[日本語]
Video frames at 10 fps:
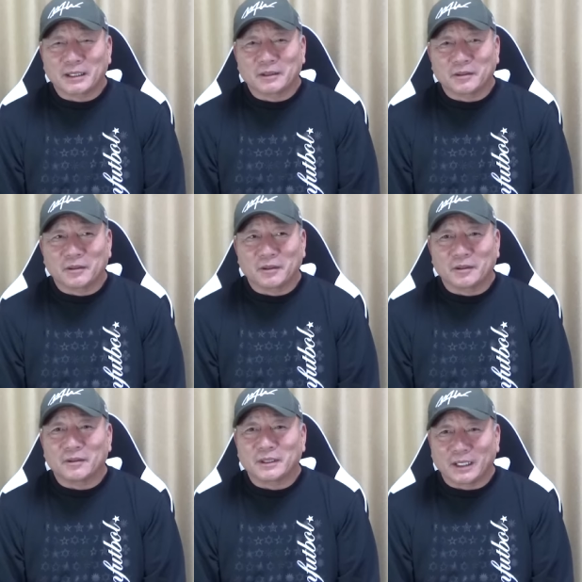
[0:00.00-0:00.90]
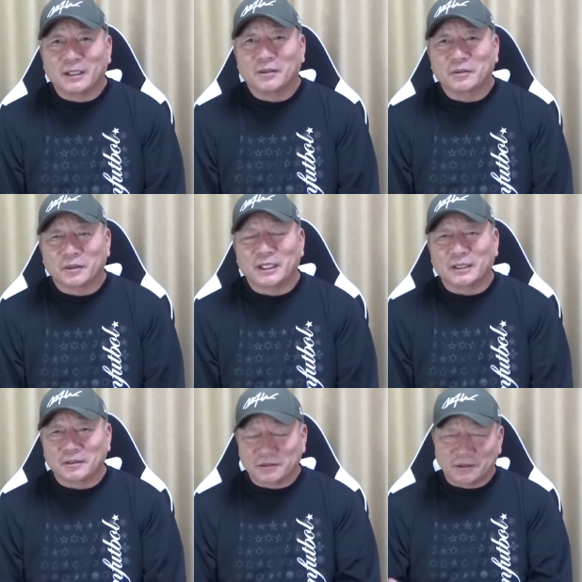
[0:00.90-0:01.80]
だけどね本当に
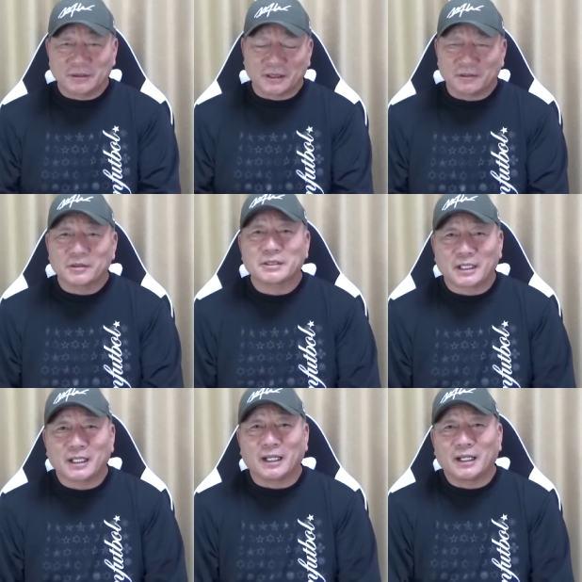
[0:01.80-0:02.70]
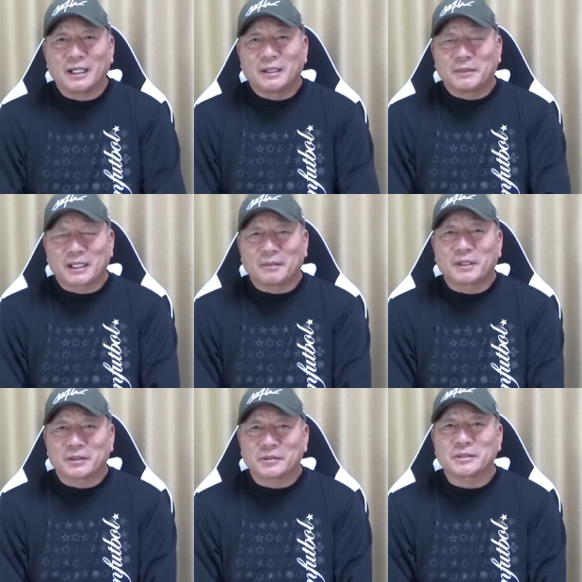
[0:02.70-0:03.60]
野球続けるとしたら、うん、まあ頑
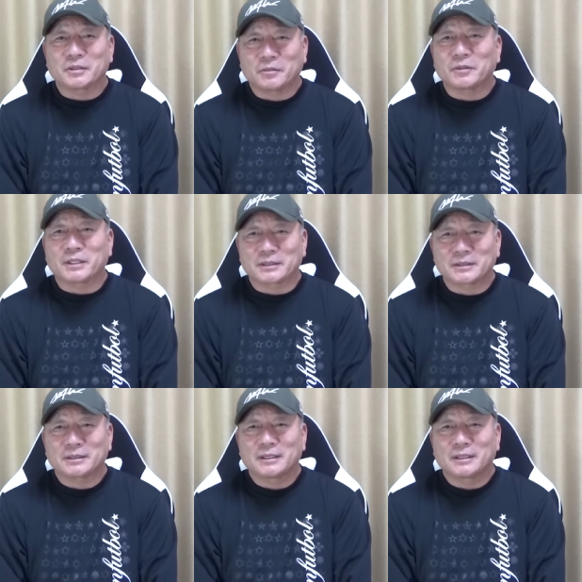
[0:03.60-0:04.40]
張ってほしいと思いますね